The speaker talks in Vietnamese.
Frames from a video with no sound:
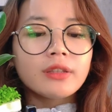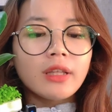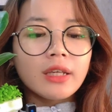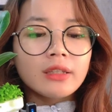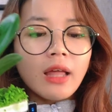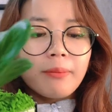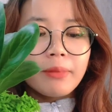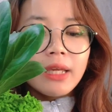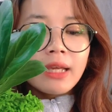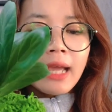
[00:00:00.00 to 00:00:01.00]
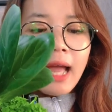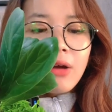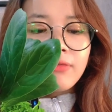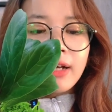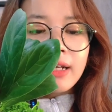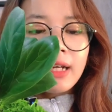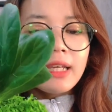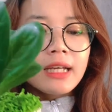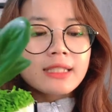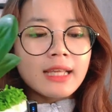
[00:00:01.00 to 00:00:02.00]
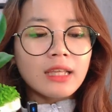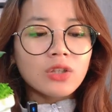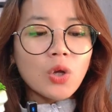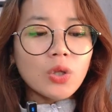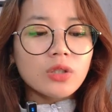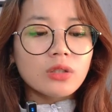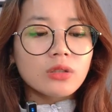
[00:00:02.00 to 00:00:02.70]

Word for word: tính thẩm mỹ cao và cây à, xanh tốt